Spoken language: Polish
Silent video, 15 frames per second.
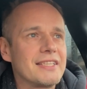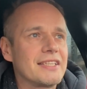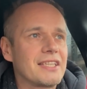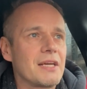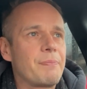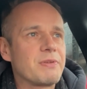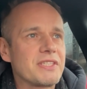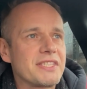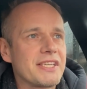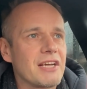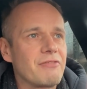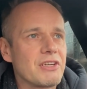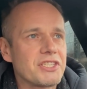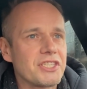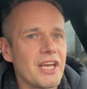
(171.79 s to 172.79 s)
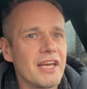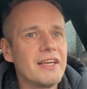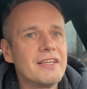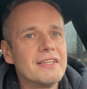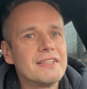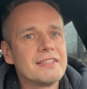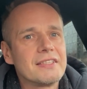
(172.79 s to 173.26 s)
na tych pozycjach właśnie,
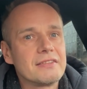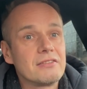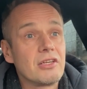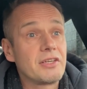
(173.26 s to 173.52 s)
y,